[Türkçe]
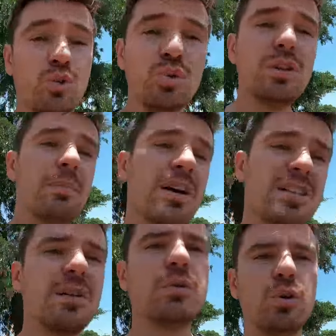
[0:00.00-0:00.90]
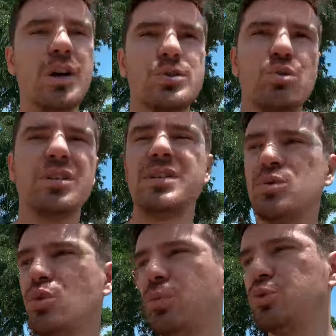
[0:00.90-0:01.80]
Dün de başka bir lokasyon için
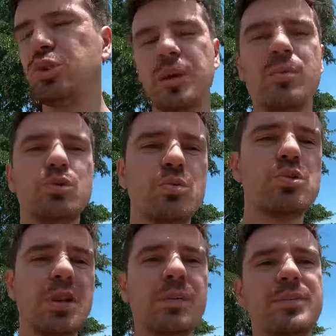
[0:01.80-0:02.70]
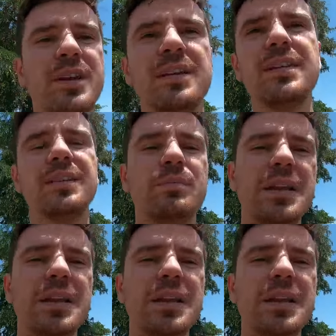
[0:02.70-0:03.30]
sormuştuk hem otobüsten hem trenden